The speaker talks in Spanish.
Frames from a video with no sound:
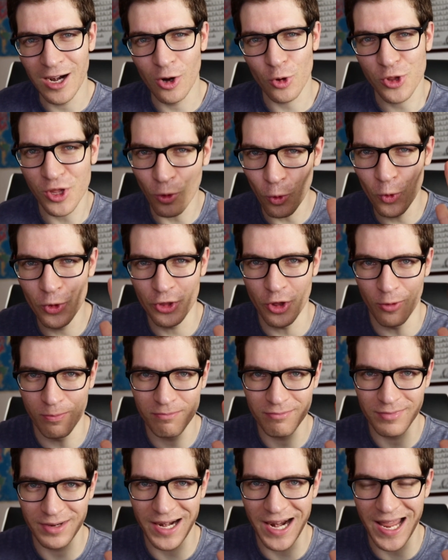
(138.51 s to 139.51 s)
Lo
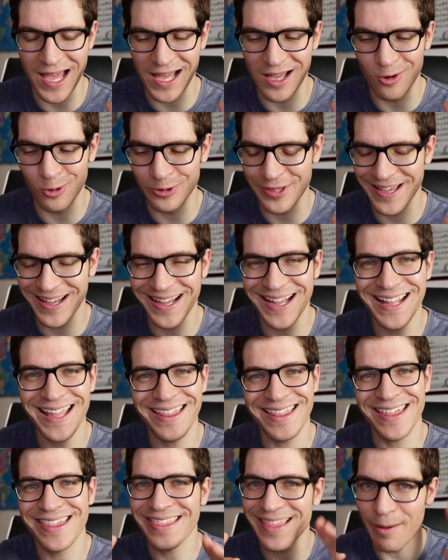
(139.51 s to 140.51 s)
segundo, la otra
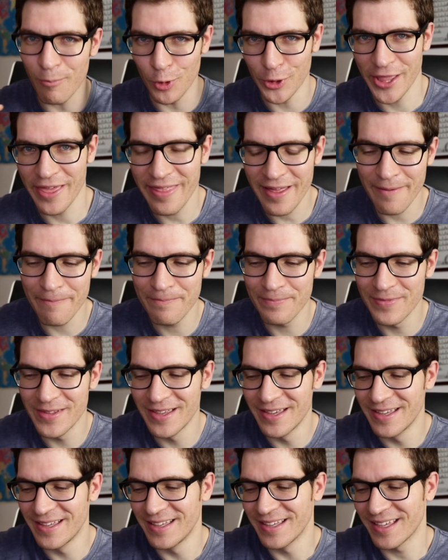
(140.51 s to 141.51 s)
cara de esta moneda,
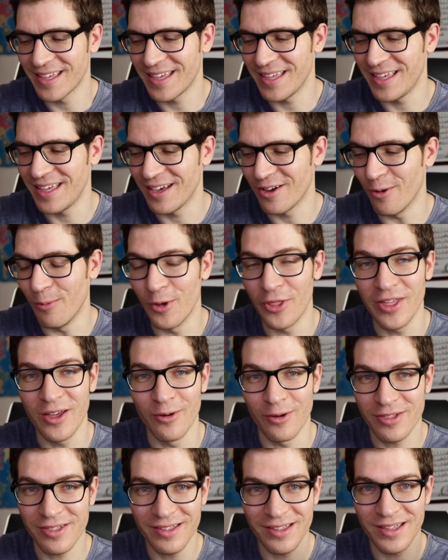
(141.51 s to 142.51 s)
que como
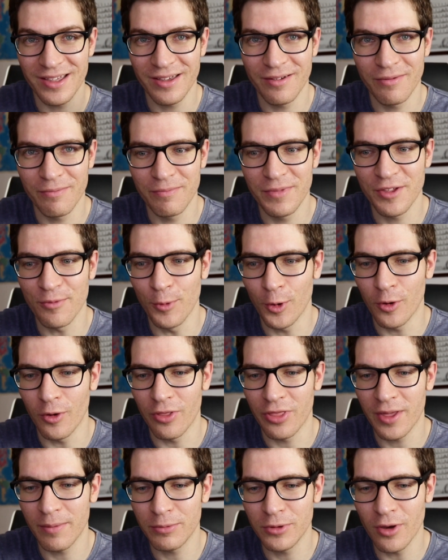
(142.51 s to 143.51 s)
digo es el mismo
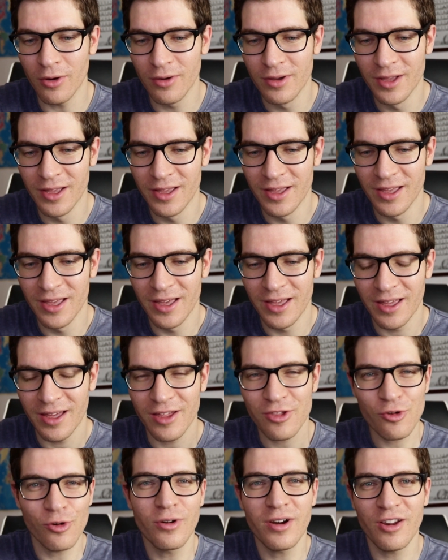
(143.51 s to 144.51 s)
concepto,
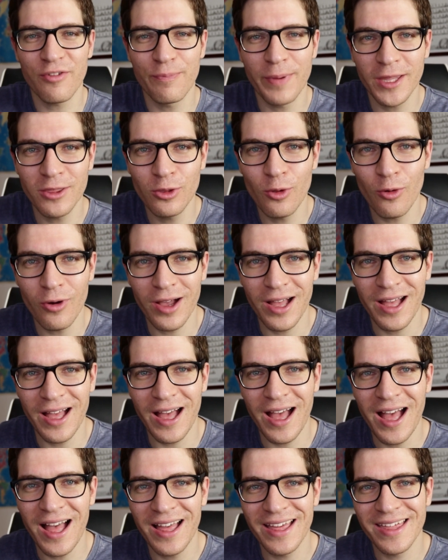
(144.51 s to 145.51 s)
es con respecto
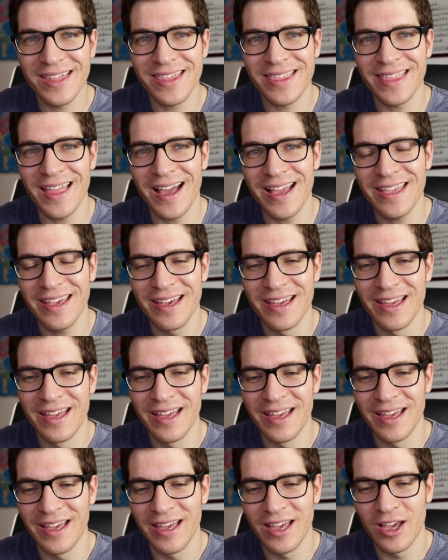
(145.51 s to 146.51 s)
a estar
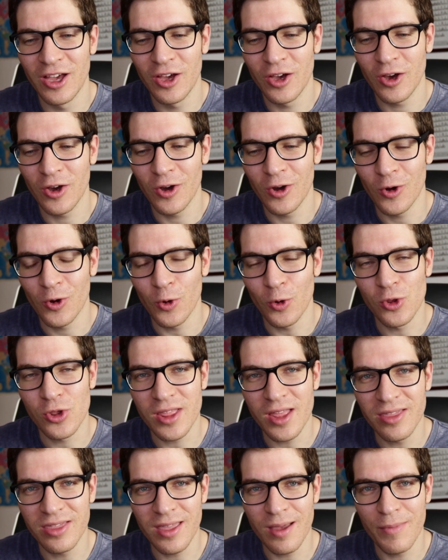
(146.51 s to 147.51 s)

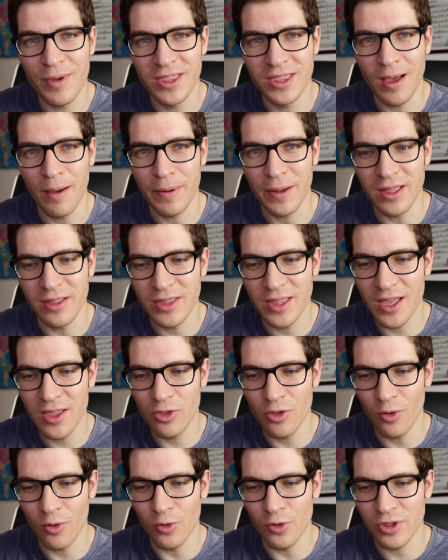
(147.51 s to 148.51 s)
constantemente
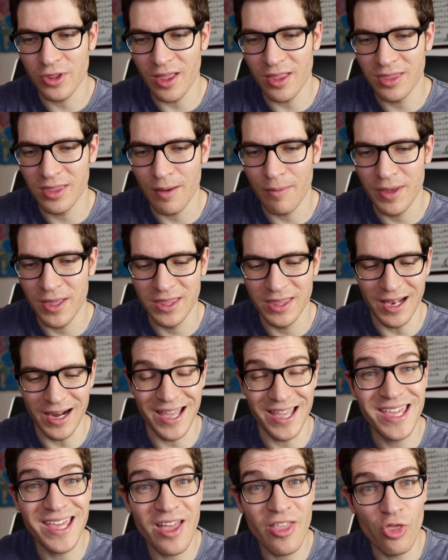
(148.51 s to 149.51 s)
aprendiendo,
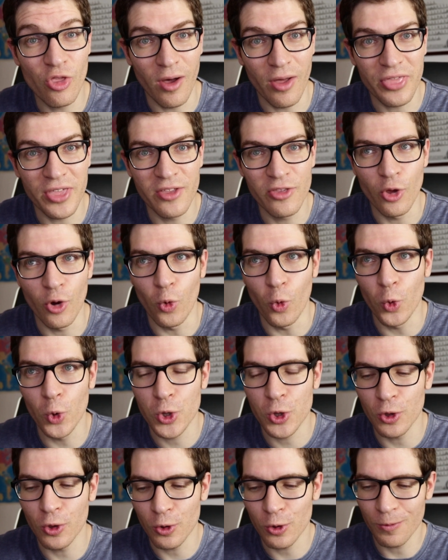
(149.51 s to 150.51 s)
constantemente leyendo, haciendo
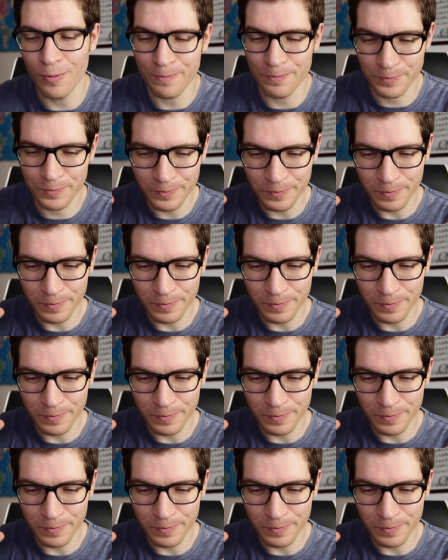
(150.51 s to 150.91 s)
cursos.